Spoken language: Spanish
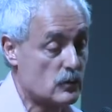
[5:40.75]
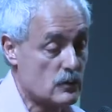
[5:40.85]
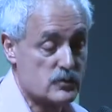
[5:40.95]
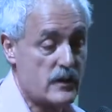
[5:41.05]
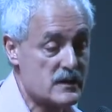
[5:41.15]

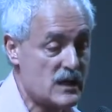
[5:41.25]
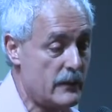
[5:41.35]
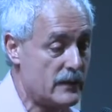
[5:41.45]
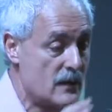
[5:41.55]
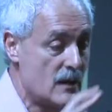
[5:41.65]
Como ustedes
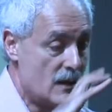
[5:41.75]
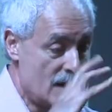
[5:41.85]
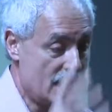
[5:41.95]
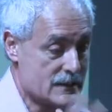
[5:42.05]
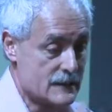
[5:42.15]
saben,
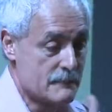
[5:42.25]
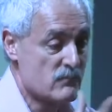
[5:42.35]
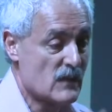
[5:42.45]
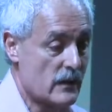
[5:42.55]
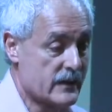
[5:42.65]
la eh,
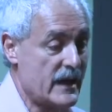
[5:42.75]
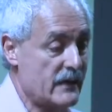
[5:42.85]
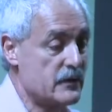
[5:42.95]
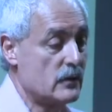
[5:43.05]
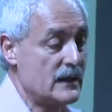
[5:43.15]

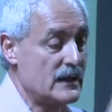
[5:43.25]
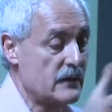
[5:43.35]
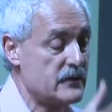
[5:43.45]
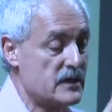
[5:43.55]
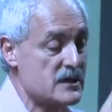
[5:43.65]
creación de las
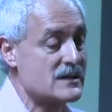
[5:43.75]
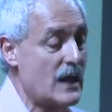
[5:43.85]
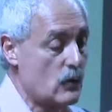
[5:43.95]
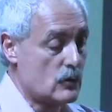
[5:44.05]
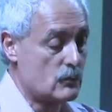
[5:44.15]

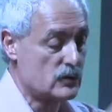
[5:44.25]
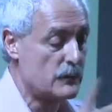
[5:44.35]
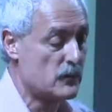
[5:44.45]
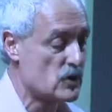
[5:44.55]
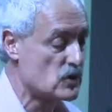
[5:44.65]
naciones-estado como
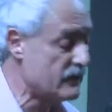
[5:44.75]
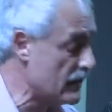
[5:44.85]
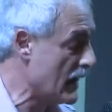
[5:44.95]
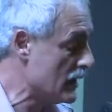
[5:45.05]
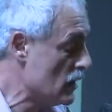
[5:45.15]
tipos de
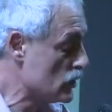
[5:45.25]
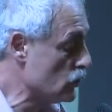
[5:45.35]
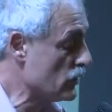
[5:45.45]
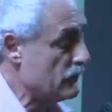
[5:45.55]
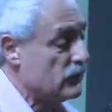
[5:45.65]
sociedad
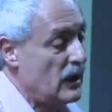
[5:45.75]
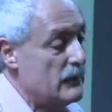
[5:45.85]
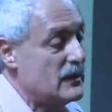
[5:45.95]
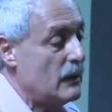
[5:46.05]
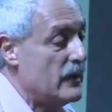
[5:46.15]
surge
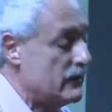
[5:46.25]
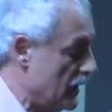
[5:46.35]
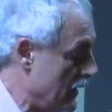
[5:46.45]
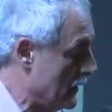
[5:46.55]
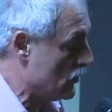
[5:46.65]

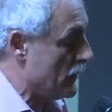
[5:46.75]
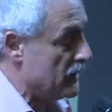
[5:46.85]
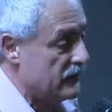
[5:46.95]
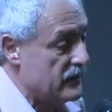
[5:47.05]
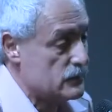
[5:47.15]
fundamentalmente en el
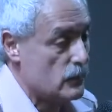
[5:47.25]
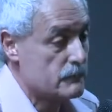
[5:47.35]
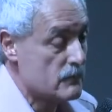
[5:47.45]
romanticismo.